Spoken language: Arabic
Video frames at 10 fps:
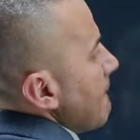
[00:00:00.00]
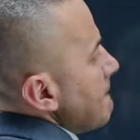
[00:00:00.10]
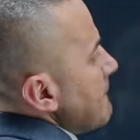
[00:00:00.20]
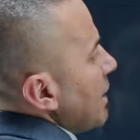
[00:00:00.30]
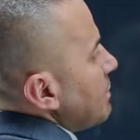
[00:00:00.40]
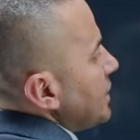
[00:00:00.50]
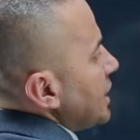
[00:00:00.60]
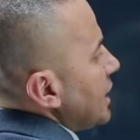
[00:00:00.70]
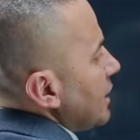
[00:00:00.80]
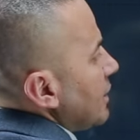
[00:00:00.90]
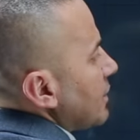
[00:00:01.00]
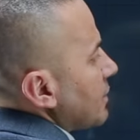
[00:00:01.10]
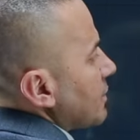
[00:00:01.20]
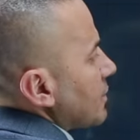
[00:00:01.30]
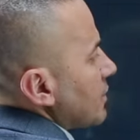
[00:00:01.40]
مبني
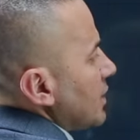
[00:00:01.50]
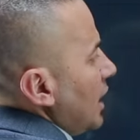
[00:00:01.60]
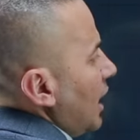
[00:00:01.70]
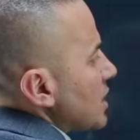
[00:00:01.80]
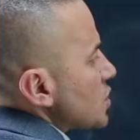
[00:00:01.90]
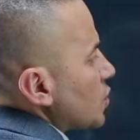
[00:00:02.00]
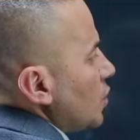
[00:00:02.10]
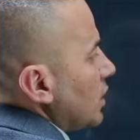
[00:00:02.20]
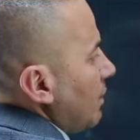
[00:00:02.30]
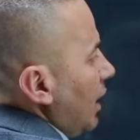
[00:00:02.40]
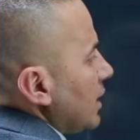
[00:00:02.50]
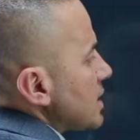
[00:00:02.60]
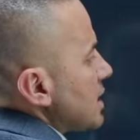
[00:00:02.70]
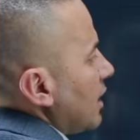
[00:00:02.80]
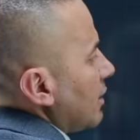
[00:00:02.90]
على السكون طبعا
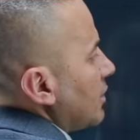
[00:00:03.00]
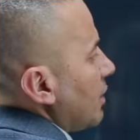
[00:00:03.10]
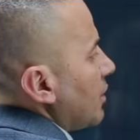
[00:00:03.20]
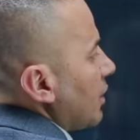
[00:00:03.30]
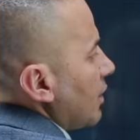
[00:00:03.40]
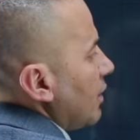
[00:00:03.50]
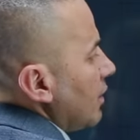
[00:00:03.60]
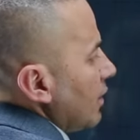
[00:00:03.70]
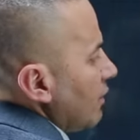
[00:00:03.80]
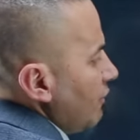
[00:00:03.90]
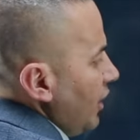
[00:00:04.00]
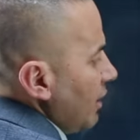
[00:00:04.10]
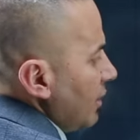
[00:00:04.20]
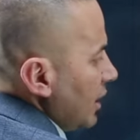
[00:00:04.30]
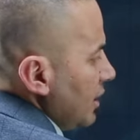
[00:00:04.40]
لاتصاله بالضمير
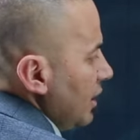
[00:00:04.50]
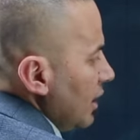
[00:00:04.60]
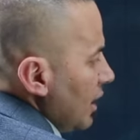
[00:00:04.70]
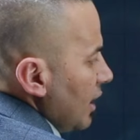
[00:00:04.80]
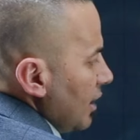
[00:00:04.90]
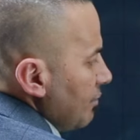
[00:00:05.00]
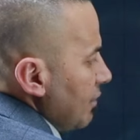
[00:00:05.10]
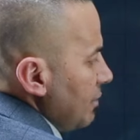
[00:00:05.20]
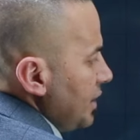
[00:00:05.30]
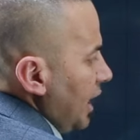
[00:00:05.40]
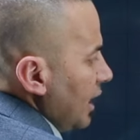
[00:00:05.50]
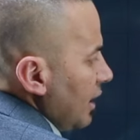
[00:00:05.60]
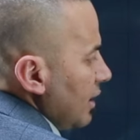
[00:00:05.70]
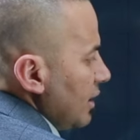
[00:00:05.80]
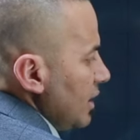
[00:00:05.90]
فعل ماضي مبني
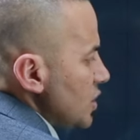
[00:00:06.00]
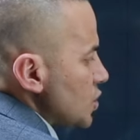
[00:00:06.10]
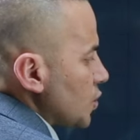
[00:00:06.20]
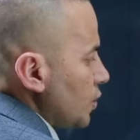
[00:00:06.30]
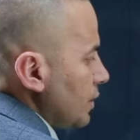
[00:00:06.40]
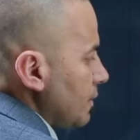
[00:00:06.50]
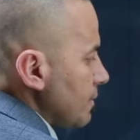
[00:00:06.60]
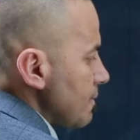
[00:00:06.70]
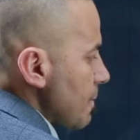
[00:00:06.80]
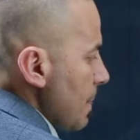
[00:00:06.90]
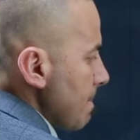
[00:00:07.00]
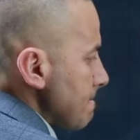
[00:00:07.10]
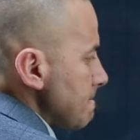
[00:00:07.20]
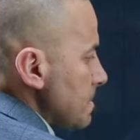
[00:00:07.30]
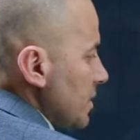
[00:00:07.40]
على السكون
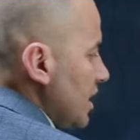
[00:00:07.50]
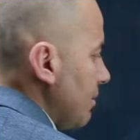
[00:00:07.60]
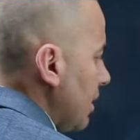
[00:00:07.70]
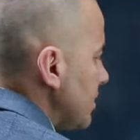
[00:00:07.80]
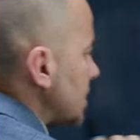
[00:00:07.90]
تمام